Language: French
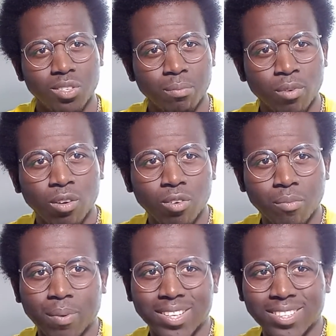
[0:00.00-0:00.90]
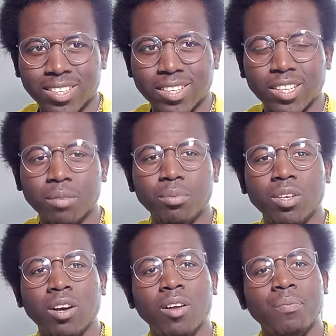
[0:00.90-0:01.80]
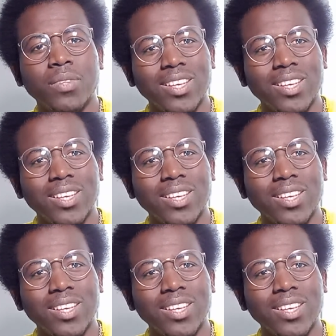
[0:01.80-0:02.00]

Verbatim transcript: époques passées, eh bien,